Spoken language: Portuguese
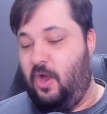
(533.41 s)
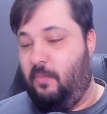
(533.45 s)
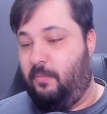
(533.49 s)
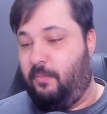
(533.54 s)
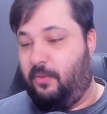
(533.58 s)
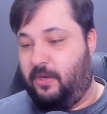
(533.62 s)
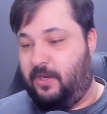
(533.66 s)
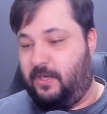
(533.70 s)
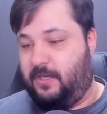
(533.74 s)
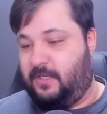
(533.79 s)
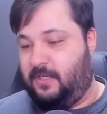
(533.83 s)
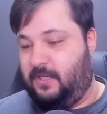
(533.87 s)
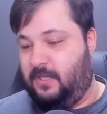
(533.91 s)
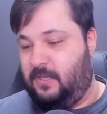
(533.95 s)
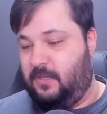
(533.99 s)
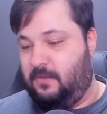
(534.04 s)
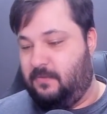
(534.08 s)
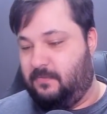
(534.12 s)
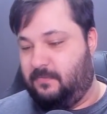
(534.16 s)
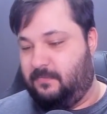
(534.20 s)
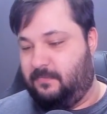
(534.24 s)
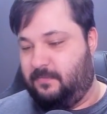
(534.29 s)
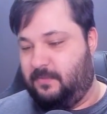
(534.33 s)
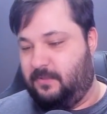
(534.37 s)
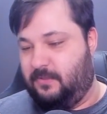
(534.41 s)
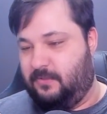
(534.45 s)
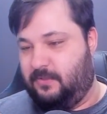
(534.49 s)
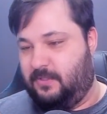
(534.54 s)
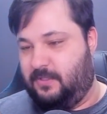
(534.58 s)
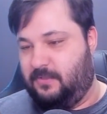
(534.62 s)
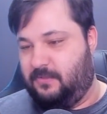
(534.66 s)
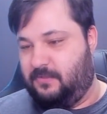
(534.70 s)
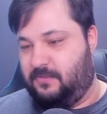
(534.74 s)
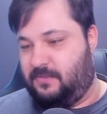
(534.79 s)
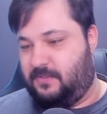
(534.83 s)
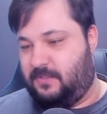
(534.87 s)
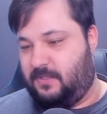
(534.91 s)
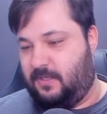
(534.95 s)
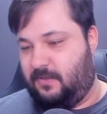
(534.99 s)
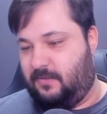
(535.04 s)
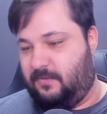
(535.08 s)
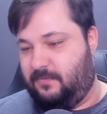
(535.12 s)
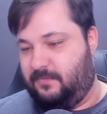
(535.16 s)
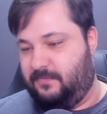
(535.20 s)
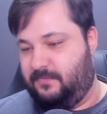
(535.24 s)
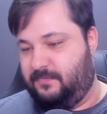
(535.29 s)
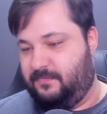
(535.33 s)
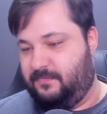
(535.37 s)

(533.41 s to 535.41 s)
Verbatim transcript: Porquinho. Meu Deus do céu.